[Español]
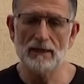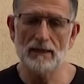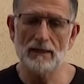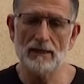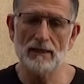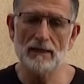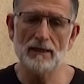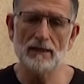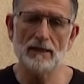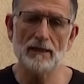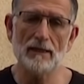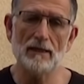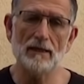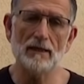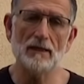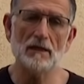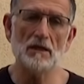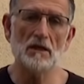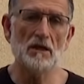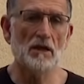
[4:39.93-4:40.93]

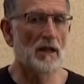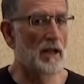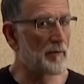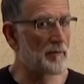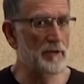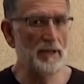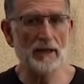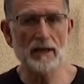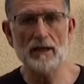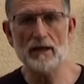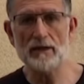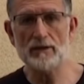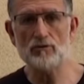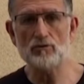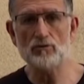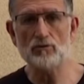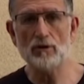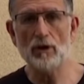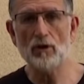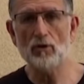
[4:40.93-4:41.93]
y, la verdad es que el
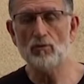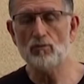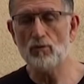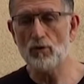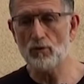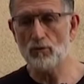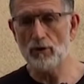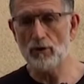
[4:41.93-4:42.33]
resultado es muy